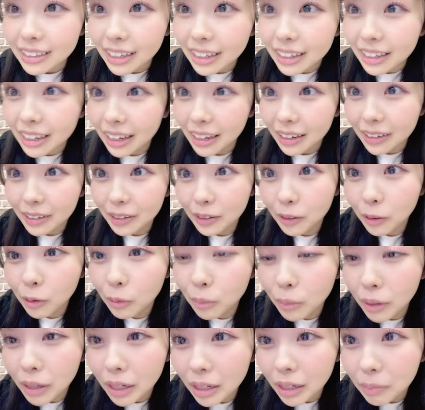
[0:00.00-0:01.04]
じゃないえほ
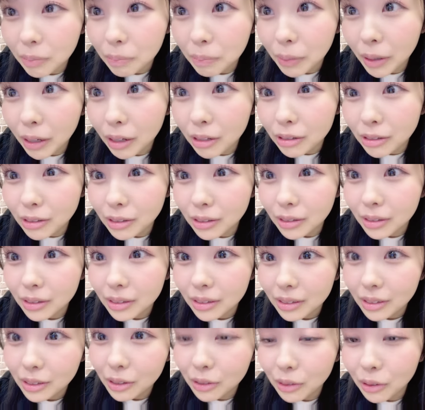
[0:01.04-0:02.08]
んまやいっぱいある
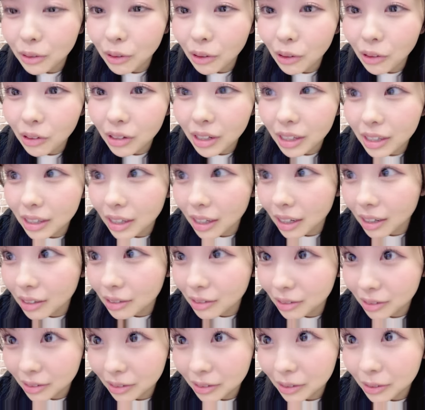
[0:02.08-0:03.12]
チョココロネがあ
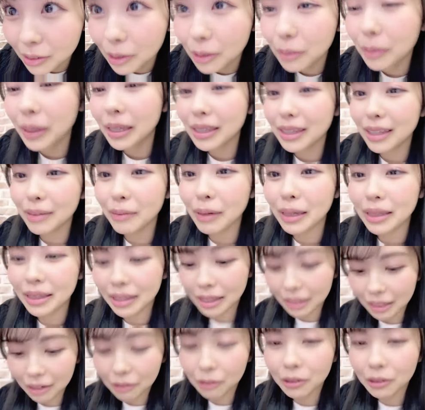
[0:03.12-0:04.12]
るちょっと待って待って